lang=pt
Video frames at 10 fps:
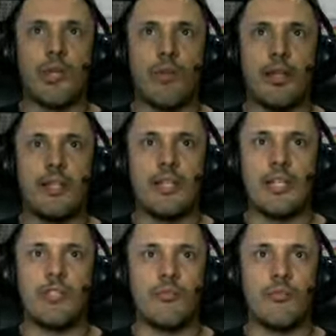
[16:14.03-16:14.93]

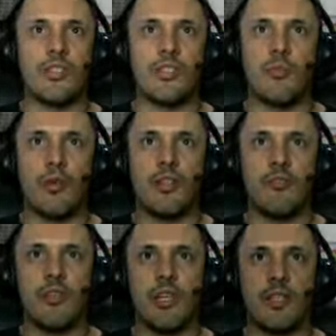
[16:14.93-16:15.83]
qualidade, como vocês
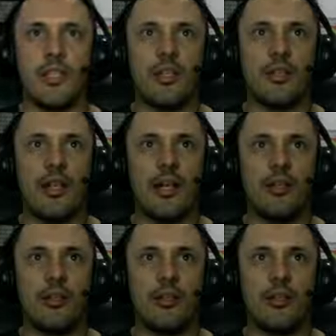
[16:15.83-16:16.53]
podem ver aqui, tá?